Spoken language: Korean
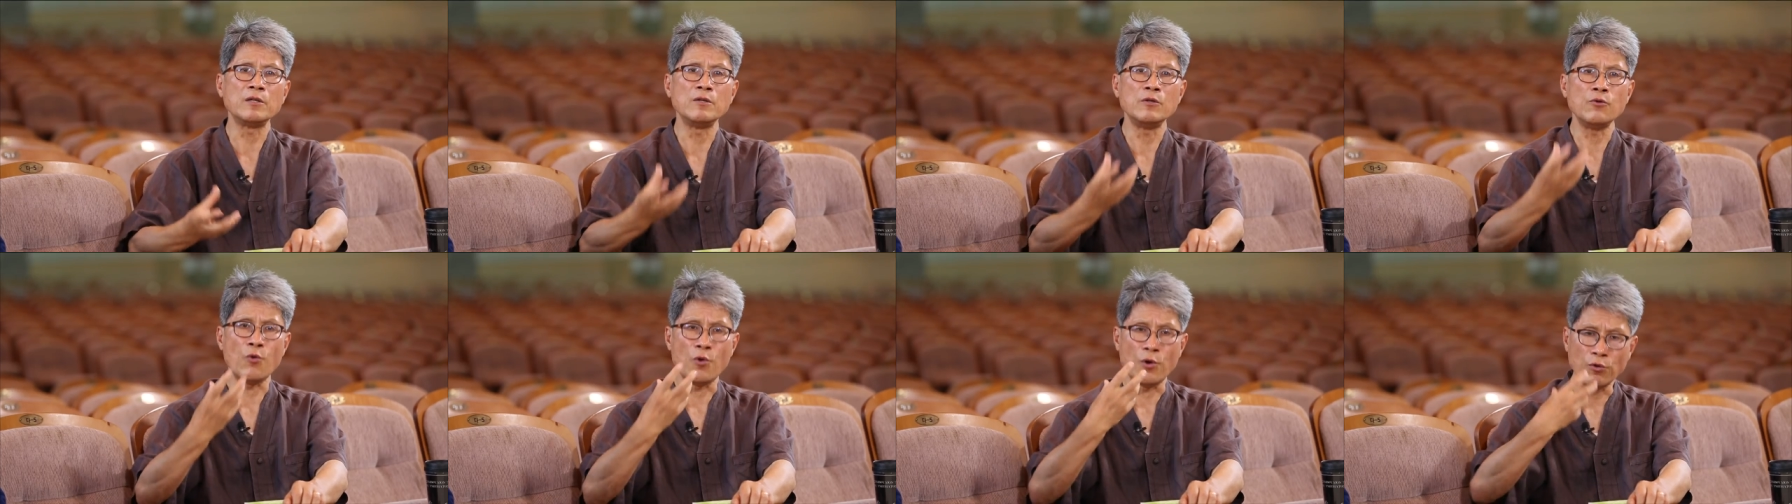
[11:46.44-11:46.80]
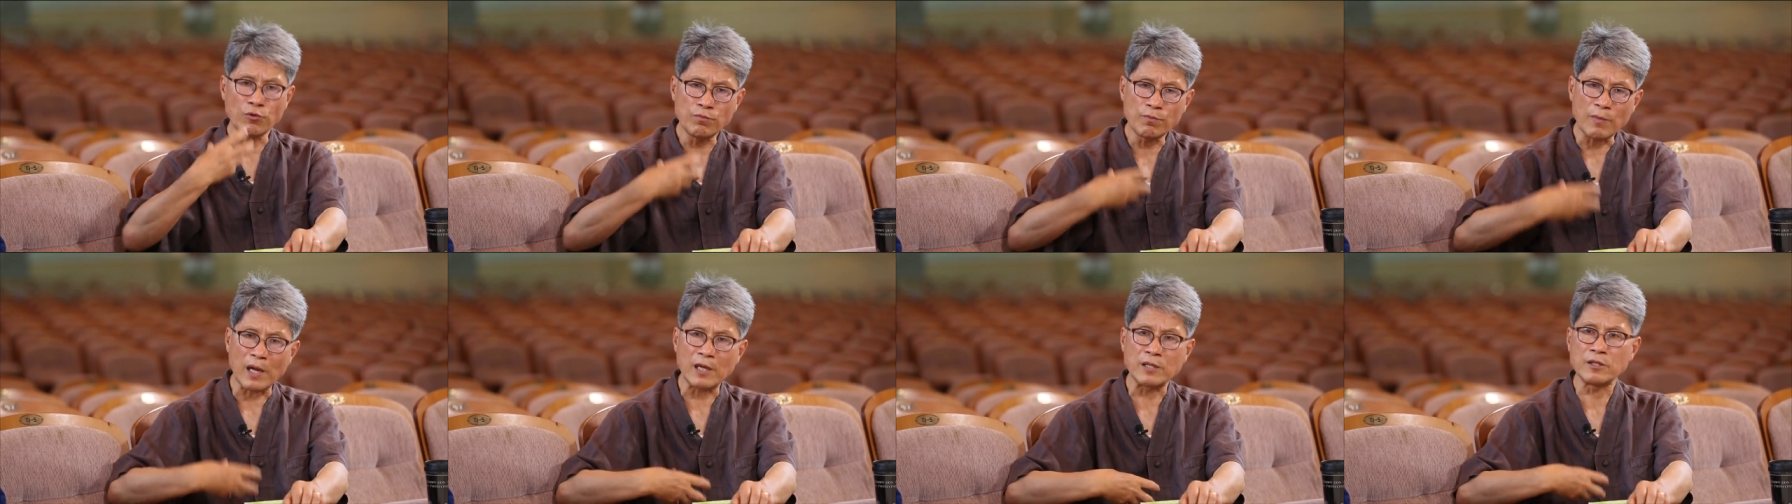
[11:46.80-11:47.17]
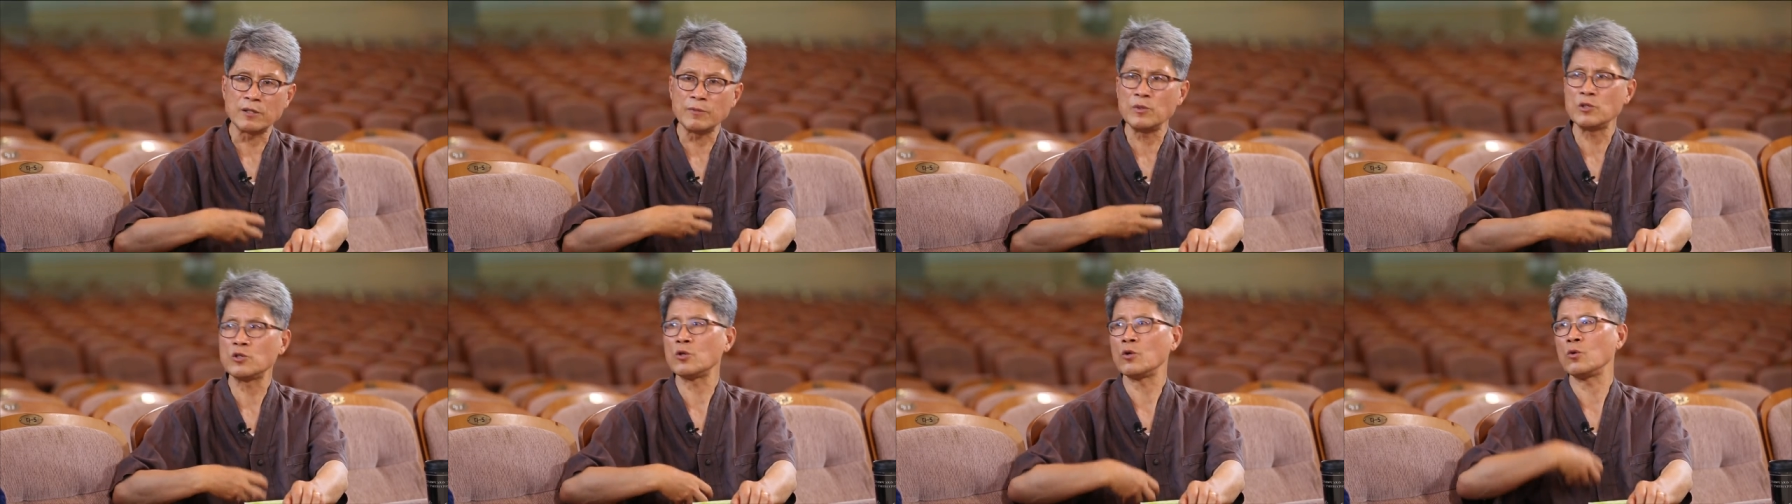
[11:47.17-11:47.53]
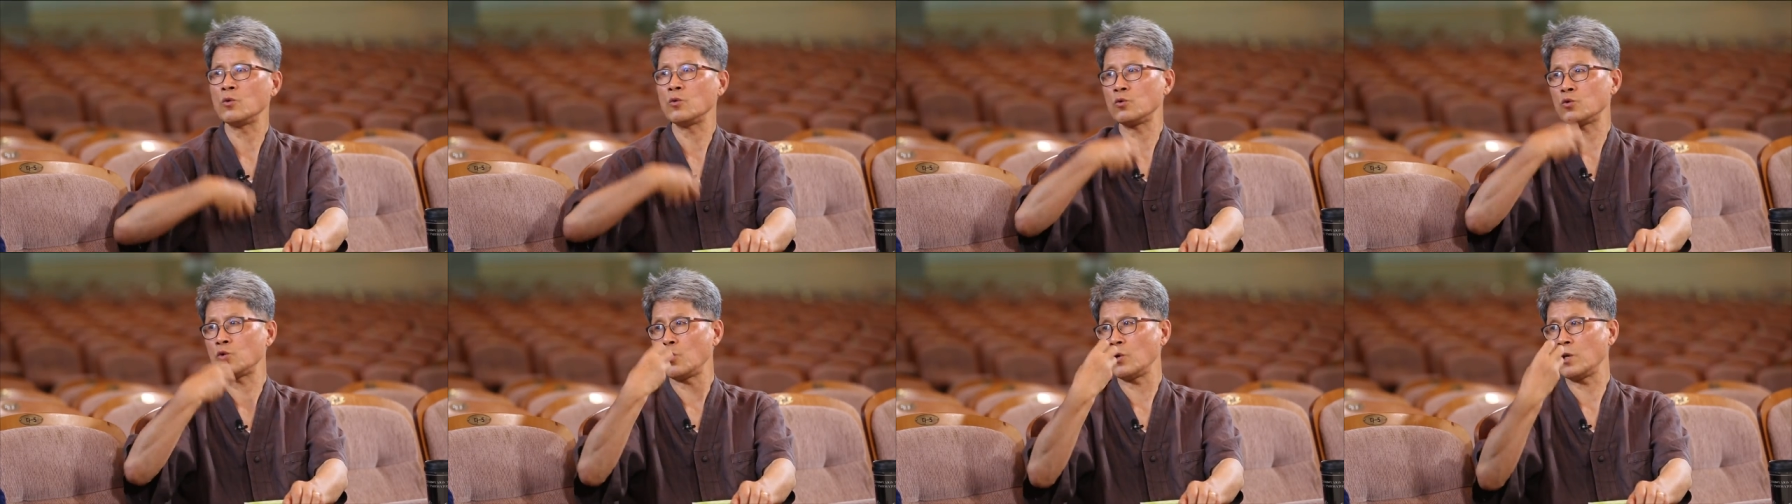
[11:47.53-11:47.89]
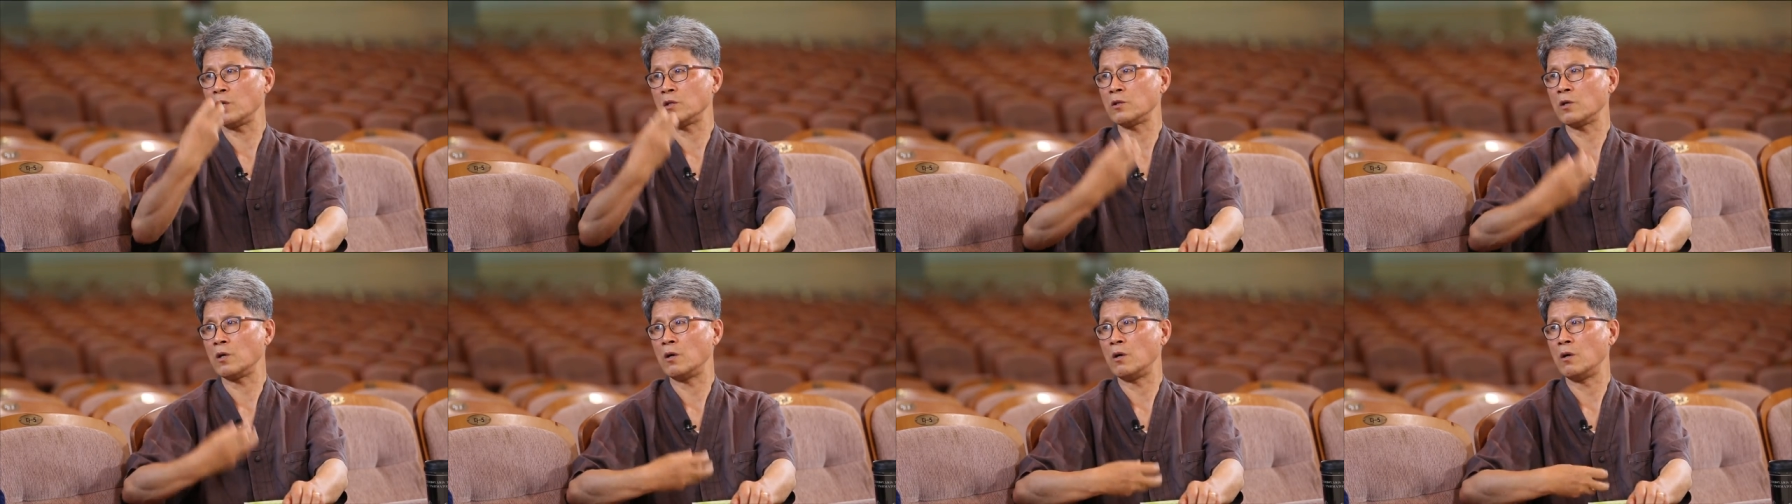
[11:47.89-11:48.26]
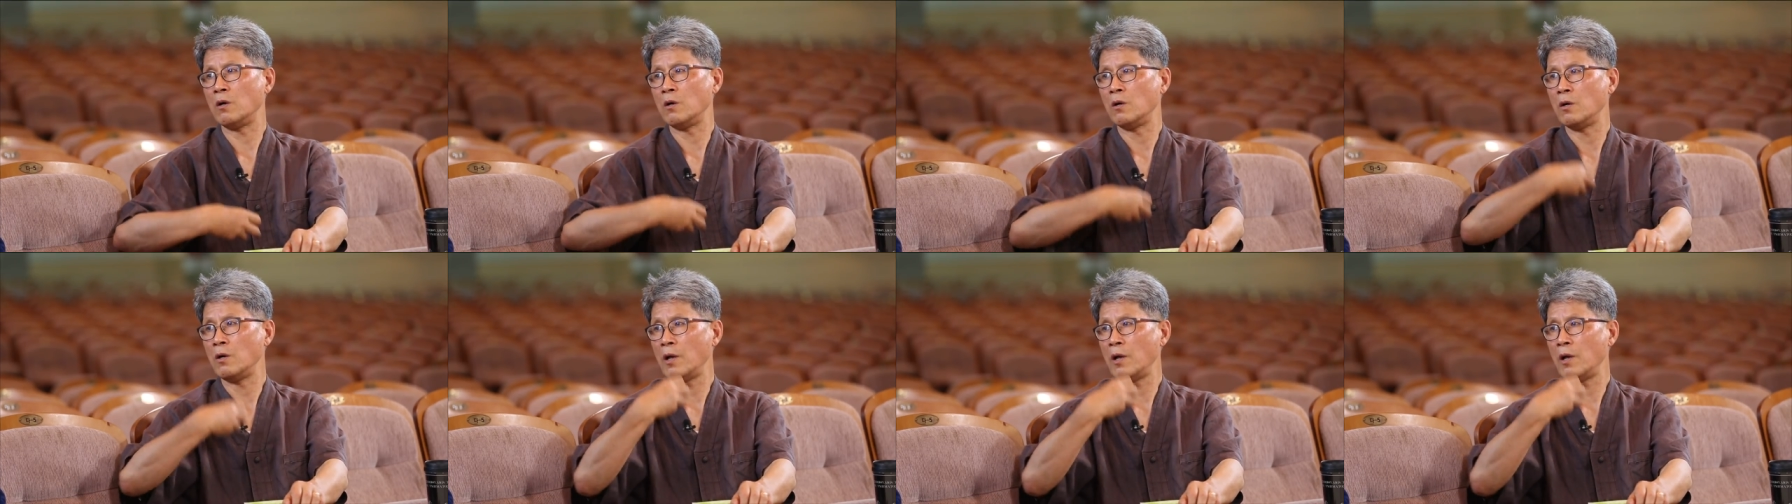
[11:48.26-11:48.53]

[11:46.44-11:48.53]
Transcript: 그 외운 말씀이 속에서